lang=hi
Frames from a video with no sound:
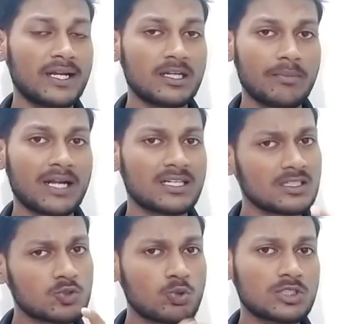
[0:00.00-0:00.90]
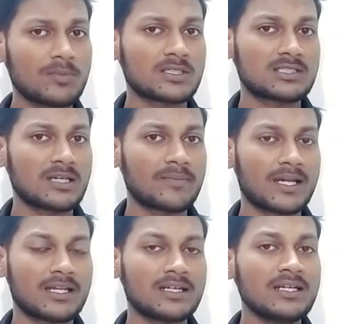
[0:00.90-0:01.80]
है डिमांड इसको समझते हैं
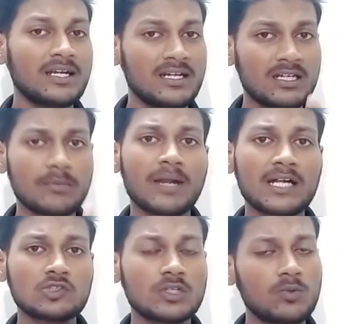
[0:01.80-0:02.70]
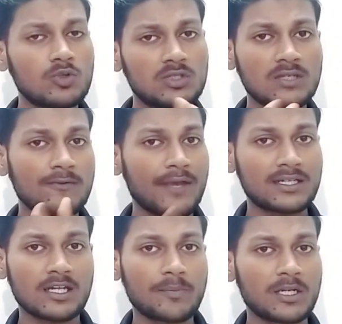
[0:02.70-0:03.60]
पहले डिमांड जो है वो तीन
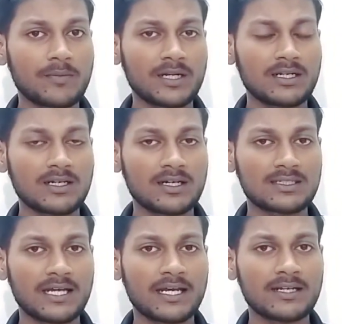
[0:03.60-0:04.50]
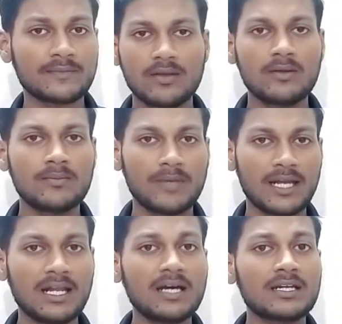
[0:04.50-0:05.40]
फैक्टर पे डिपेंड करता है
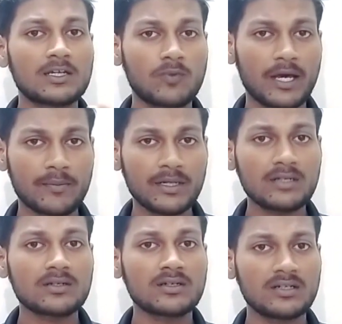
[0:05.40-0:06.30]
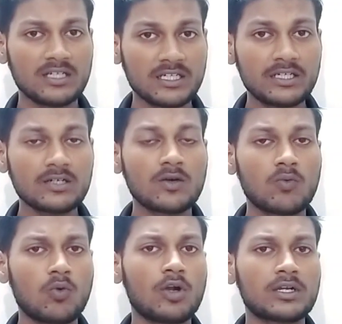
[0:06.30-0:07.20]
पहला रिक्वायरमेंट नीड
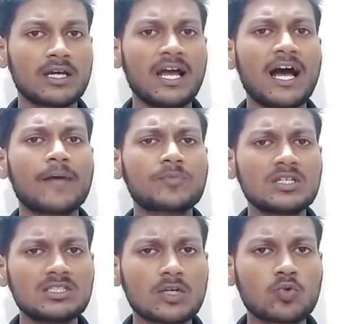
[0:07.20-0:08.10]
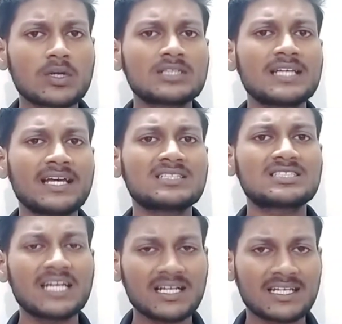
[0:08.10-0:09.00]
वांट आपकी ज़रूरत या
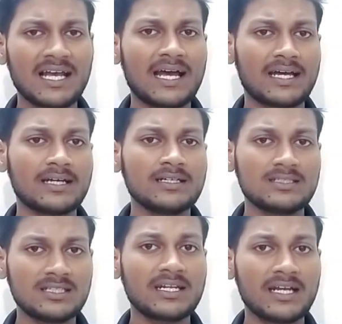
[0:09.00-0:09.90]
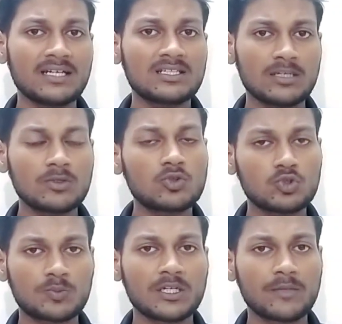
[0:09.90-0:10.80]
इच्छा क्या है ये रहेगी तभी
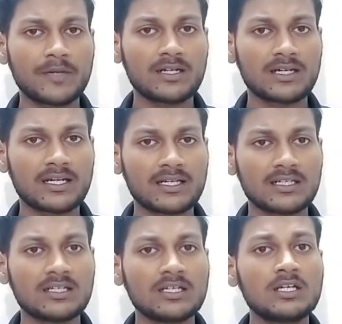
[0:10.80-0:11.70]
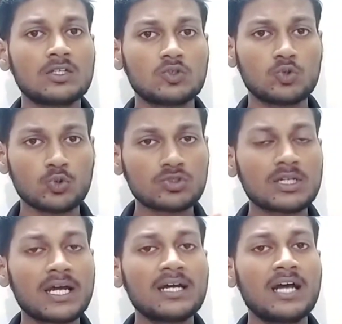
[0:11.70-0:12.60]
तो उस पर डिपेंड करेगी
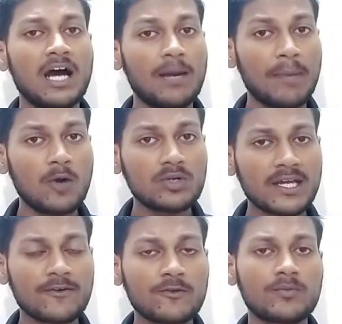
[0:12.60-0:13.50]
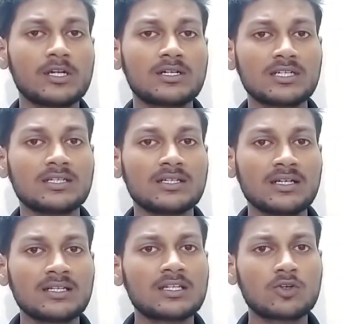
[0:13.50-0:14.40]
दूसरा अमाउंट अवेबिलिटी
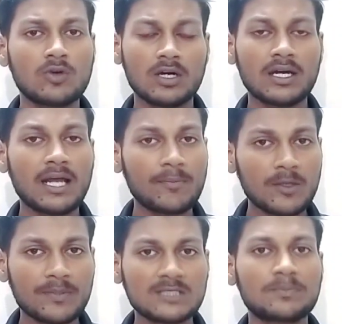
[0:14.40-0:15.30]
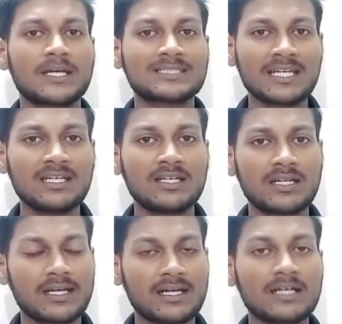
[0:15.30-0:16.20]
देखो अगर आपके पास पैसा ही नहीं
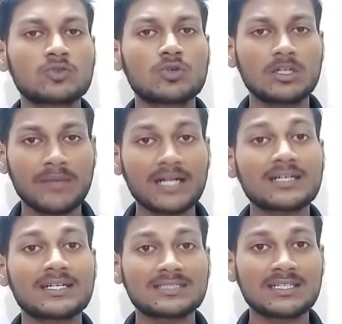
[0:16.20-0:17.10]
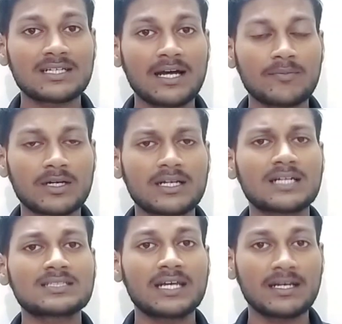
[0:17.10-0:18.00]
रहेगा तो डिमांड कैसे ही काम
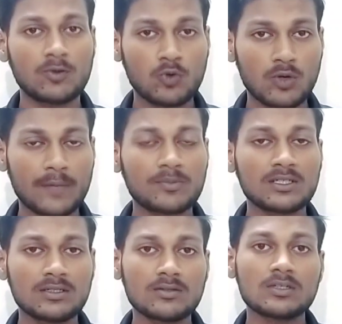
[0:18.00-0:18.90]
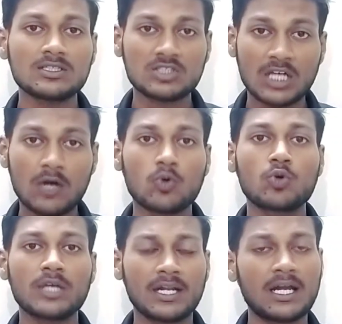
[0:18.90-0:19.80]
करेगा चाहे वो आपकी इच्छा
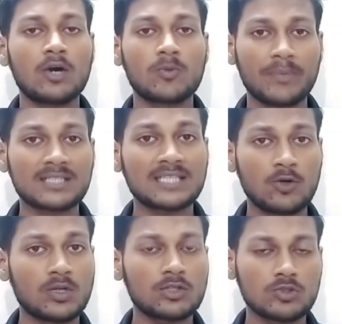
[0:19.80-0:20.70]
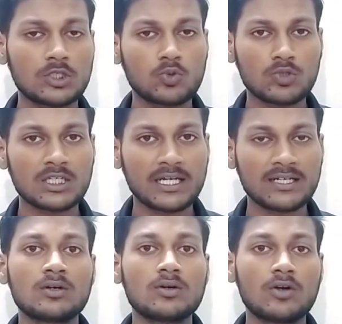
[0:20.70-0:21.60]
हो या ना हो पैसा होना तो ज़रूरी है
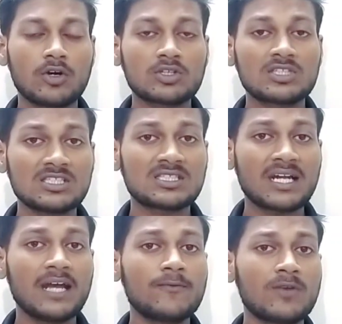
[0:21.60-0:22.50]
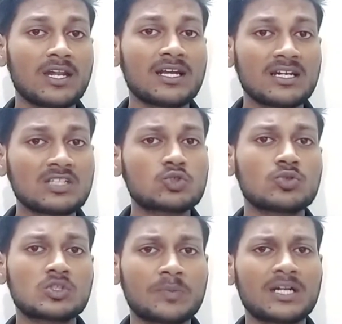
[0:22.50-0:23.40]
और तीसरा है विलिंगनेस
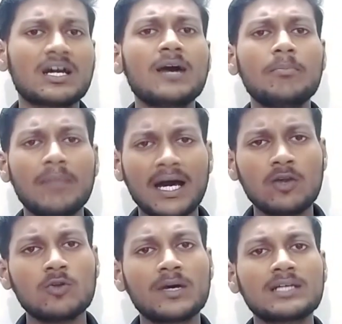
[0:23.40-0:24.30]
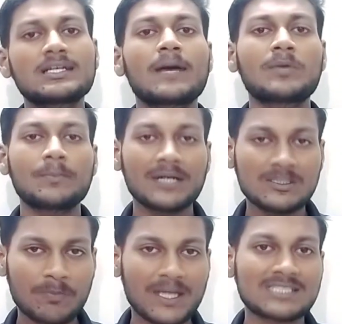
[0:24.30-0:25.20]
टू स्पेंड अब मान लो भाई कि आपके
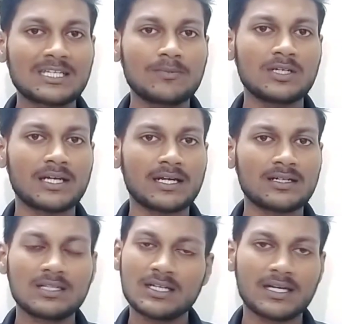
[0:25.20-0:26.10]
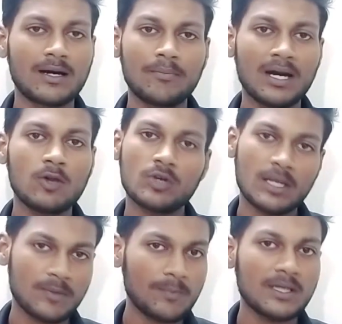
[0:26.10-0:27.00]
पास पैसे भी हैं ठीक है अब मान लो कि
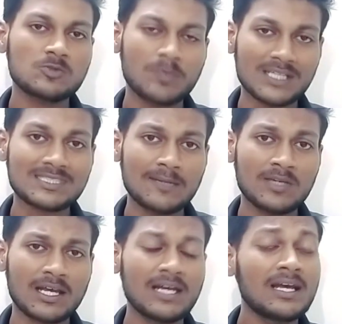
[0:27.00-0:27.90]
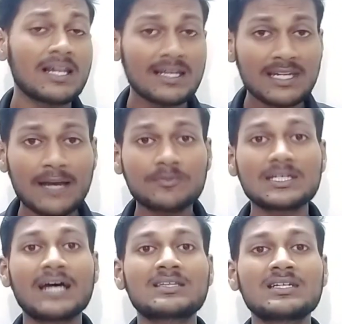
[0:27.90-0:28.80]
आपके पास पैसे भी हैं लेकिन आप
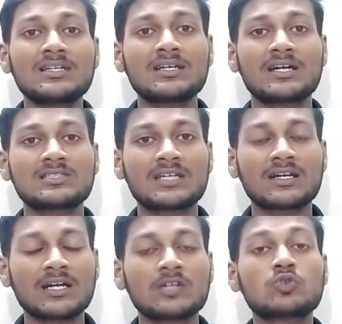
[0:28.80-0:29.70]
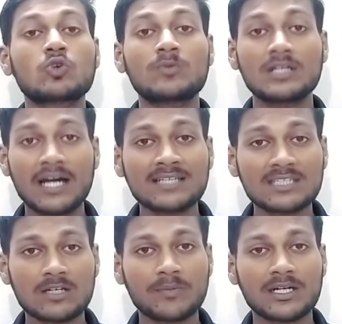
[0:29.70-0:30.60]
चाहते ही नहीं खर्च करना तो भी कहाँ
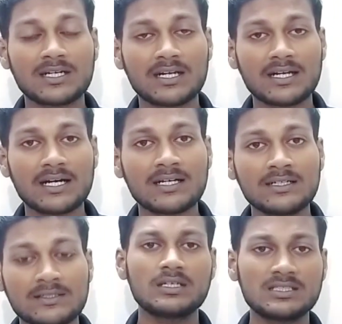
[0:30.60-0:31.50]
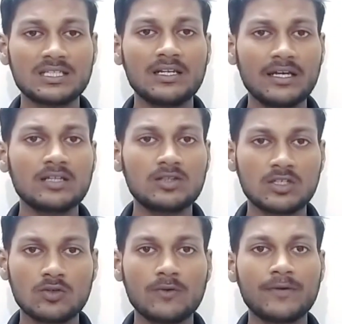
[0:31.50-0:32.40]
से डिपेंड करेगा इसीलिए इन
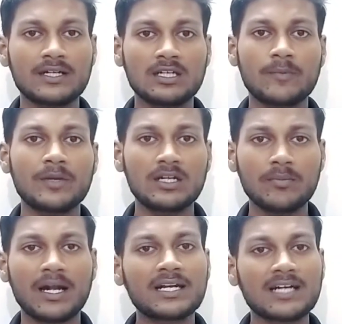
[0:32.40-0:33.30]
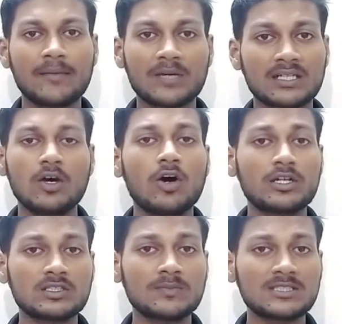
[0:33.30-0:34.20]
तीनों फैक्टर पे डिमांड काम करता है
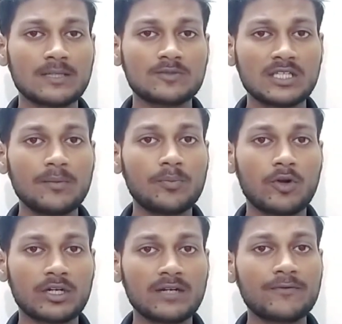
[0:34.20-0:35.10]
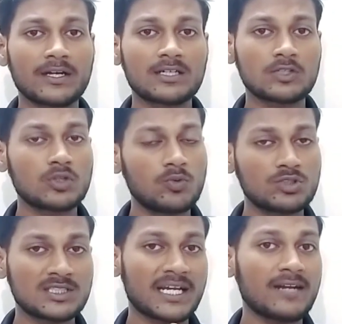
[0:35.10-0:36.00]
और इसमें सबसे इंपॉर्टेंट फैक्टर जो है वो
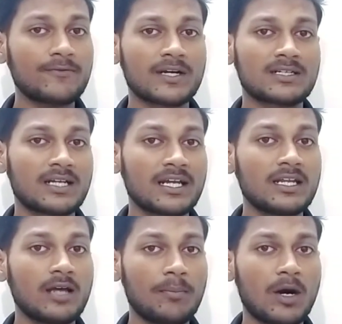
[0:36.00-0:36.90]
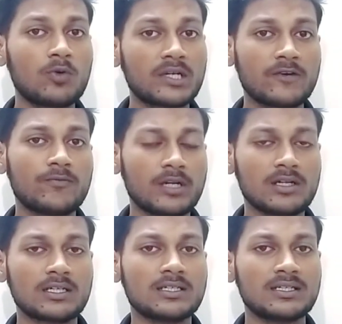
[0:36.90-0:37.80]
सेकेंड फैक्टर है अमाउंट
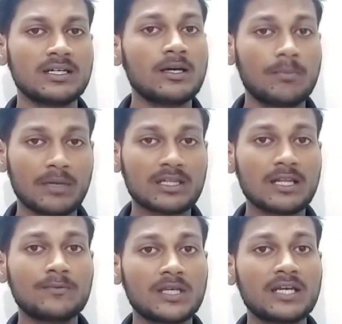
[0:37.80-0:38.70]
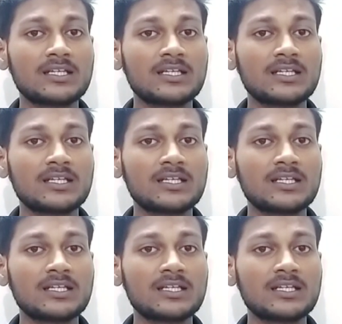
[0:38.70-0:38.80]
एवेबिलिटी मतलब ये